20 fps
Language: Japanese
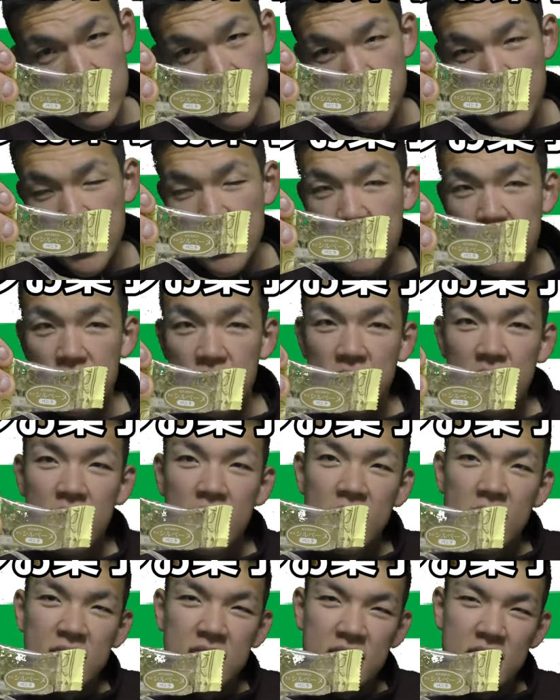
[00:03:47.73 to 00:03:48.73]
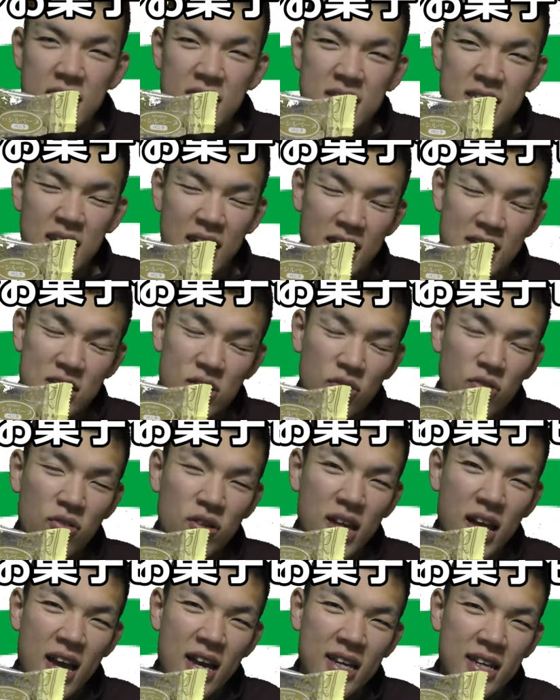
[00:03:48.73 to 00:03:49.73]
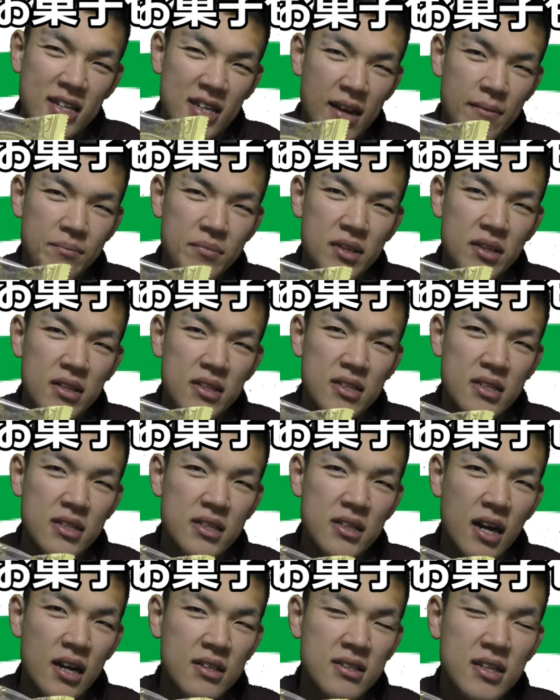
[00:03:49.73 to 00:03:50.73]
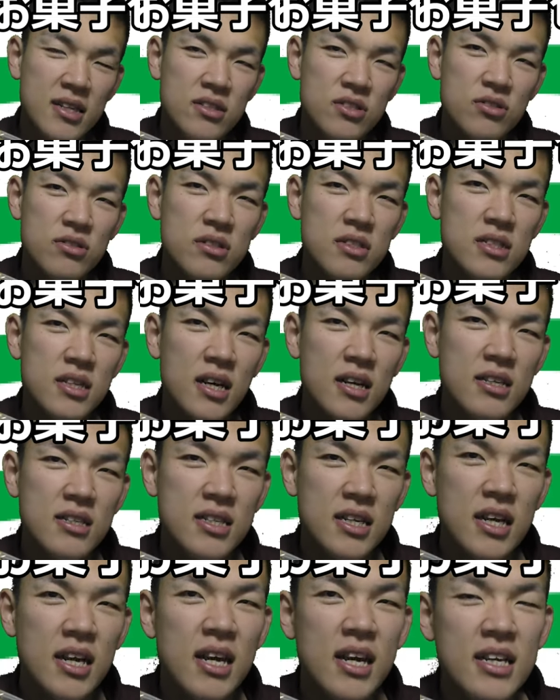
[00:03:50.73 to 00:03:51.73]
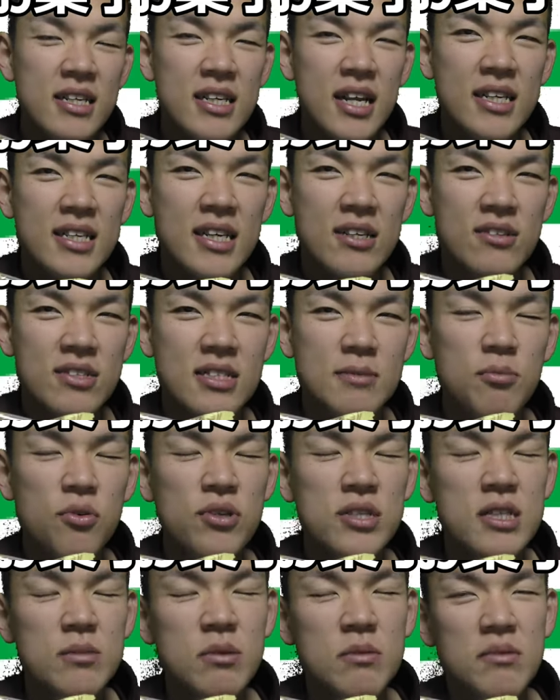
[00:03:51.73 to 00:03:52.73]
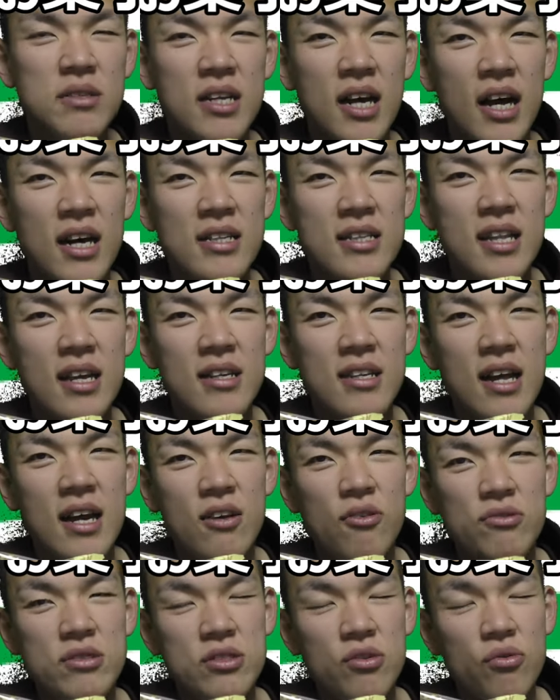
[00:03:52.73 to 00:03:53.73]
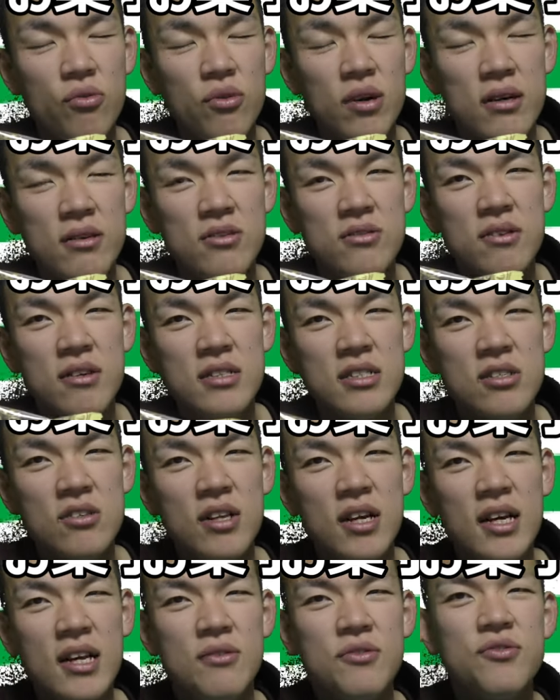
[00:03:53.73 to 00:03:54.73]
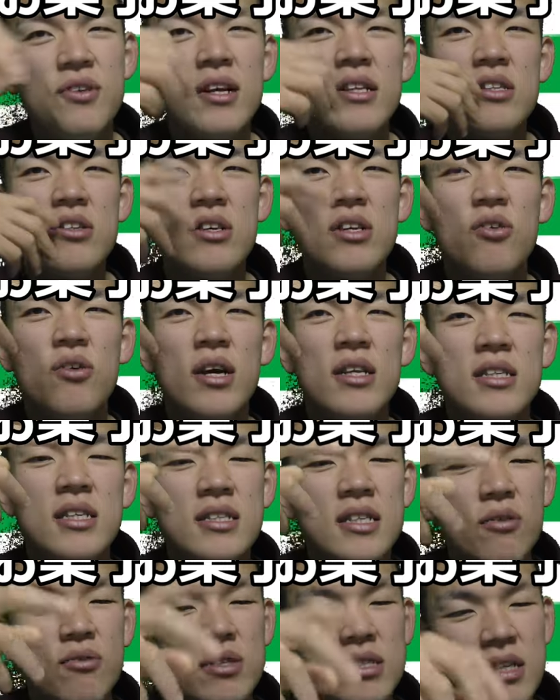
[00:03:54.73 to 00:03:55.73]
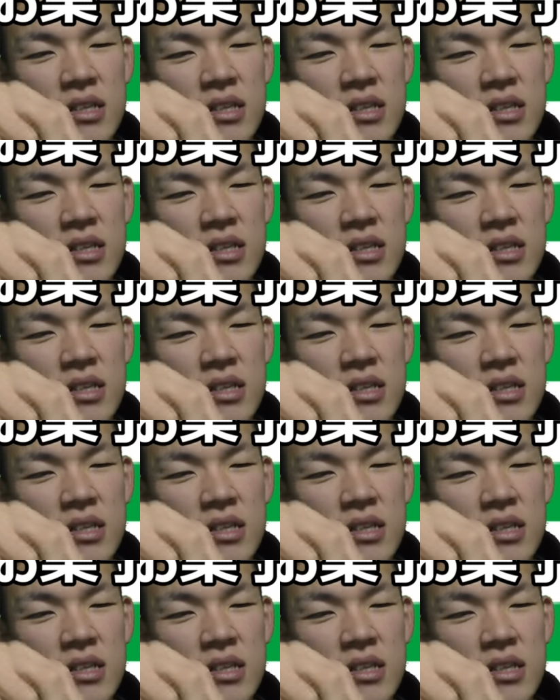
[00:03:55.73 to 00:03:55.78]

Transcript: ルベーヌ小さなチョコケーキで噛んだ瞬間に中のスポンジ部分に入っているであろうチョコが口の中にふわっと広がってきて美味し